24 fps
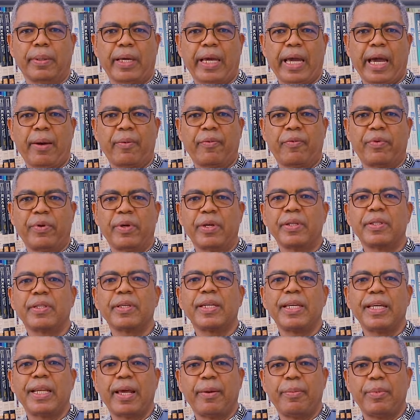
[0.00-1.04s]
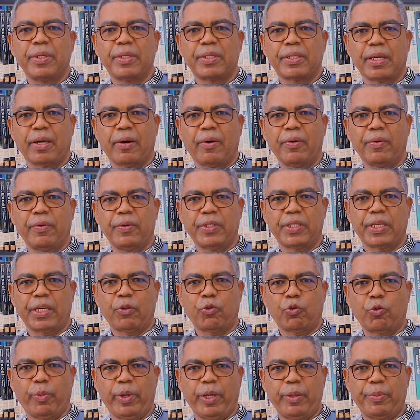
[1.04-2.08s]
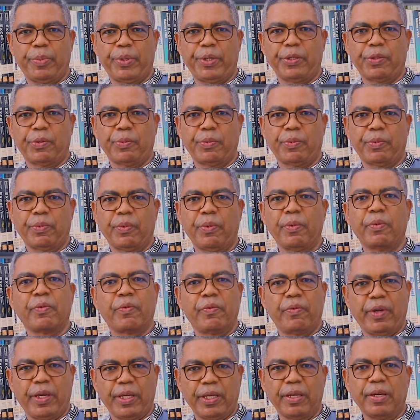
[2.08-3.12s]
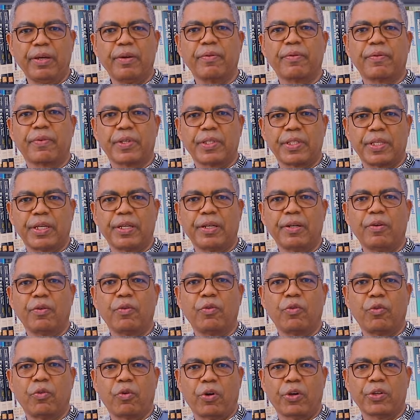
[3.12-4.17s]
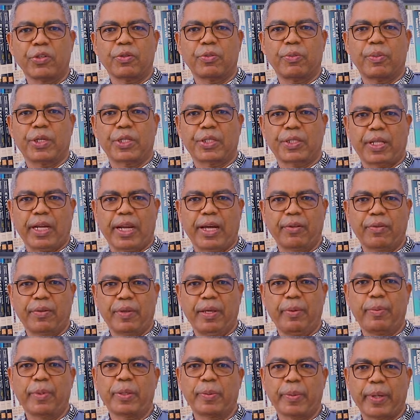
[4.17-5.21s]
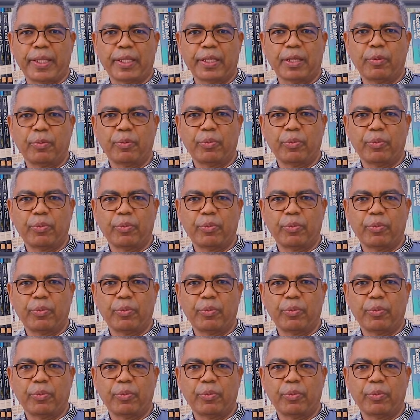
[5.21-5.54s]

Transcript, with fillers: Cabo Verde, Guiné-Bissau e São Tomé e Príncipe. Venha fazer o nosso mestrado em matemática